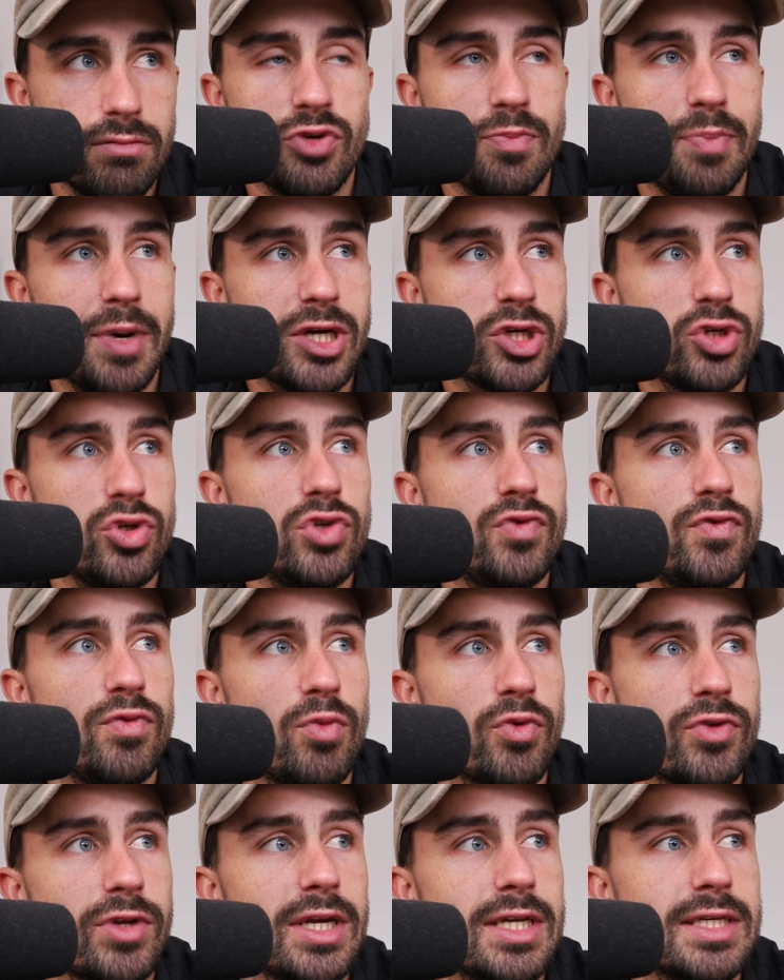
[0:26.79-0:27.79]
je vais pas juste vous
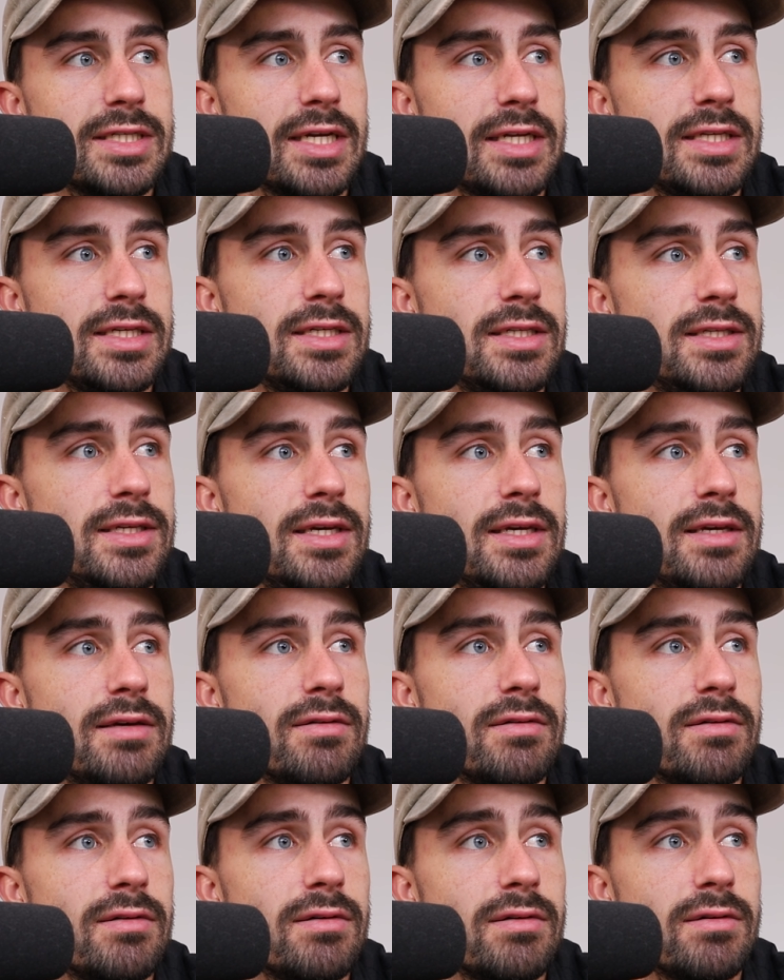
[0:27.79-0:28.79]
montrer les statistiques
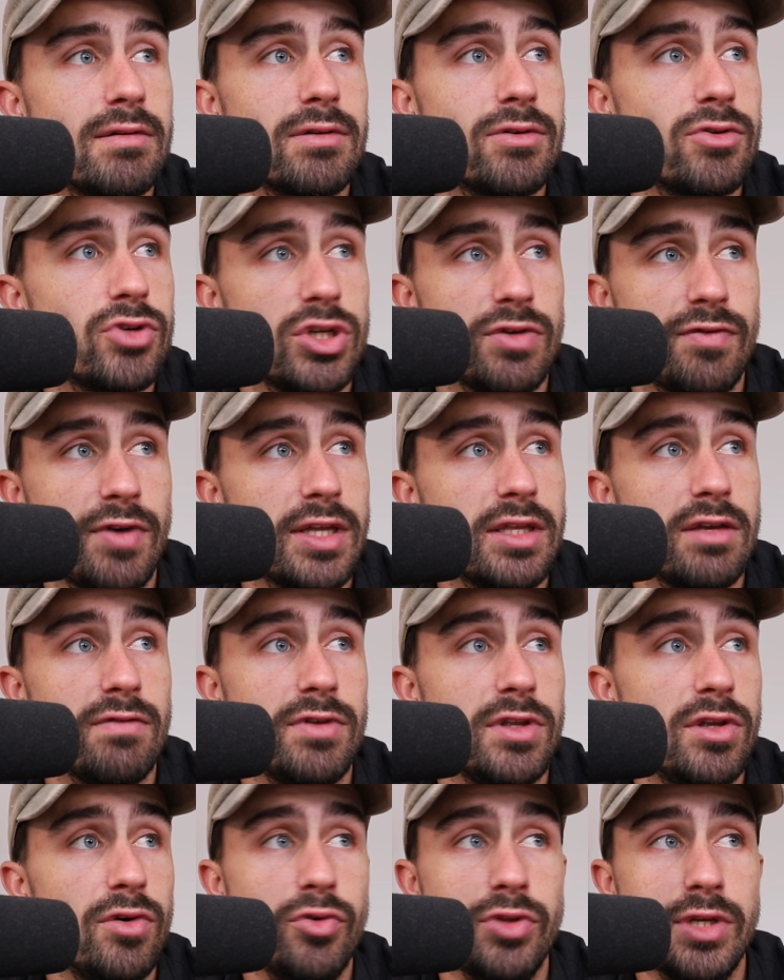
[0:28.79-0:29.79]
euh, que j'ai fait avec des
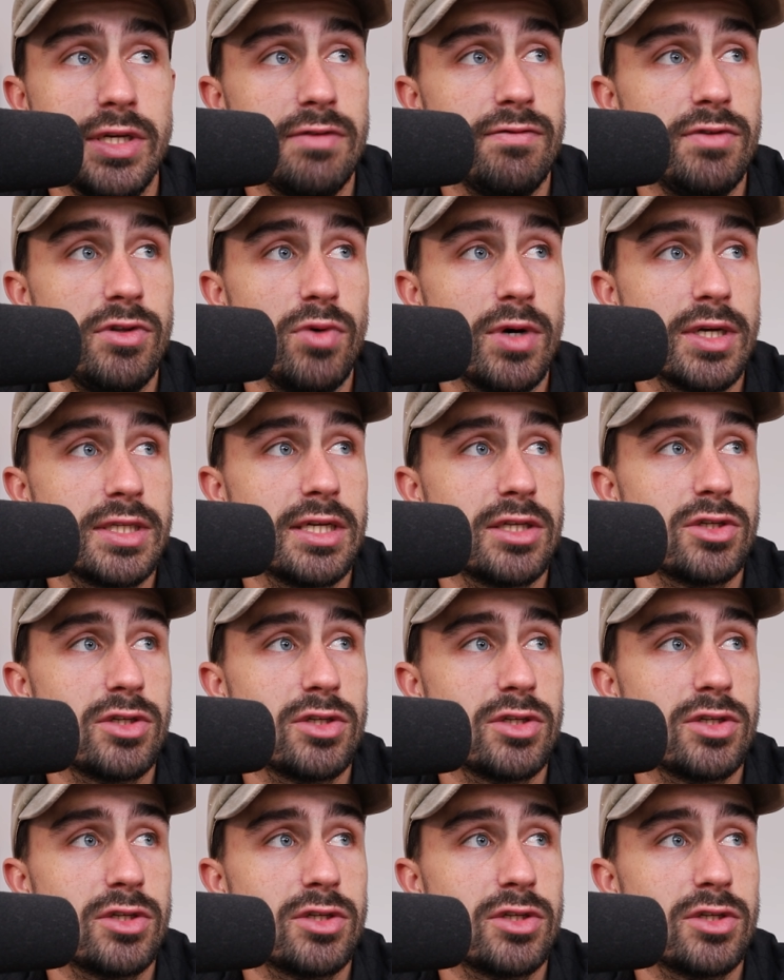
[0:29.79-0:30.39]
vidéos, des vidéos à